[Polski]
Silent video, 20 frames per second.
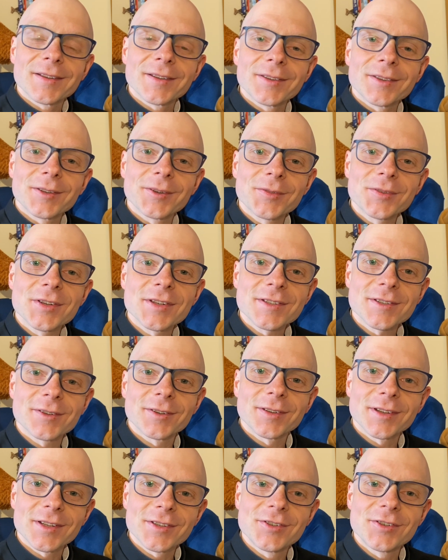To
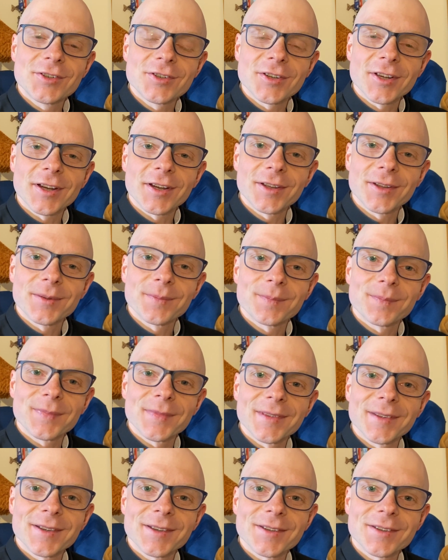wszystko na dzisiaj.
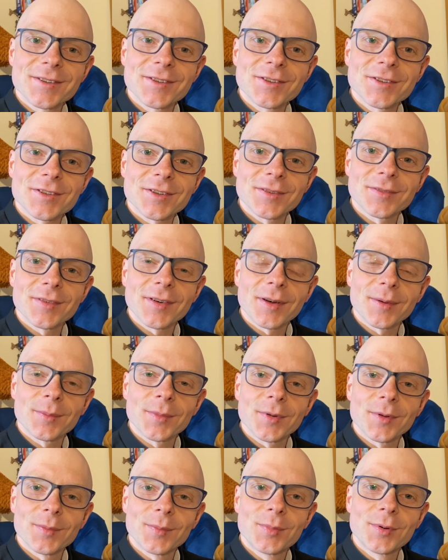Życzę
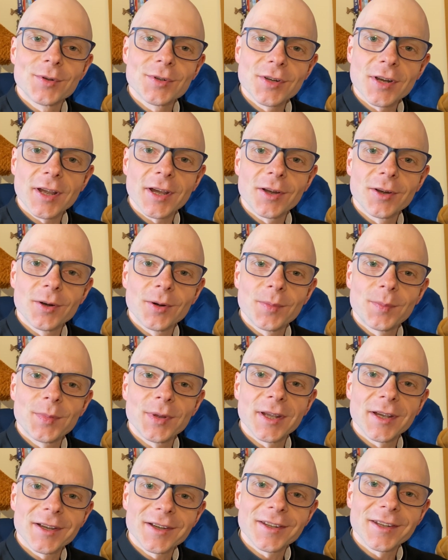Wam Bożego,
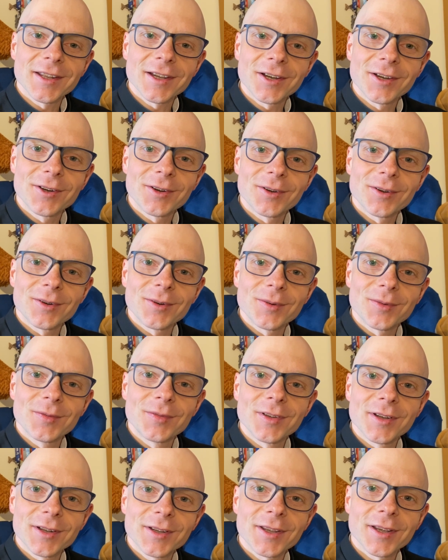pięknego,
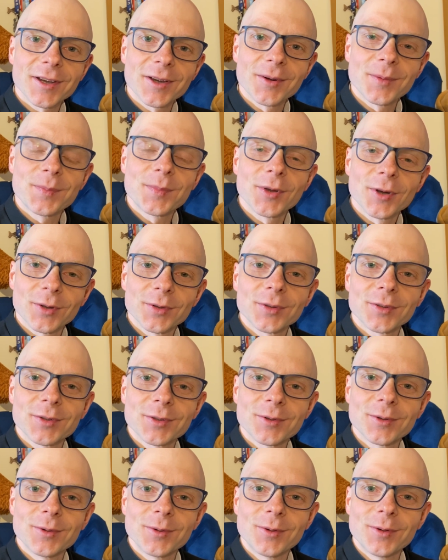wielkiego
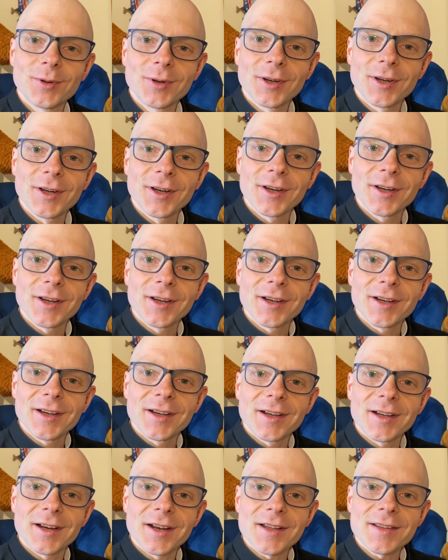piątku
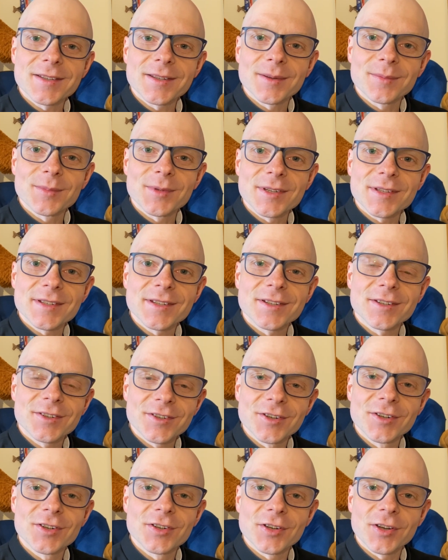razem z
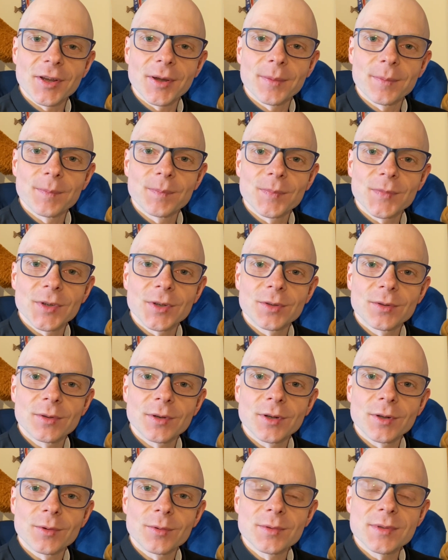krzyżem,
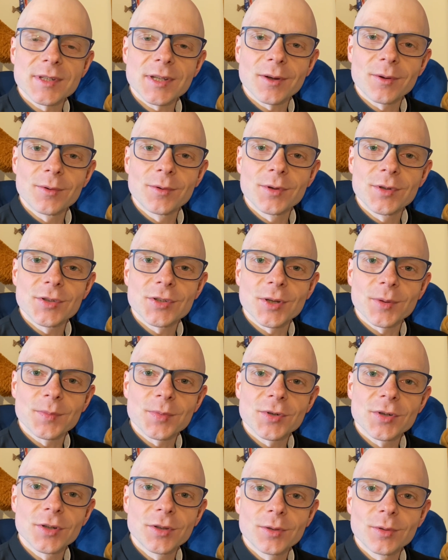który ucałujcie,
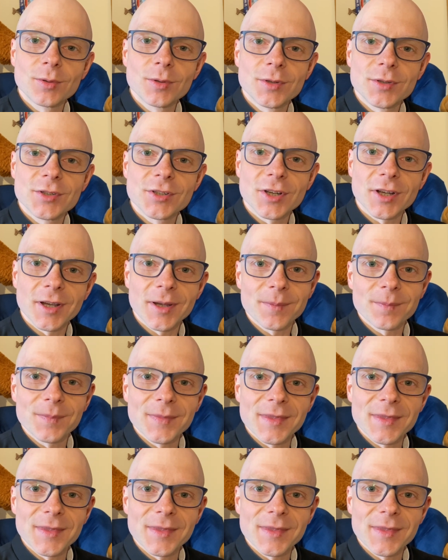przytulcie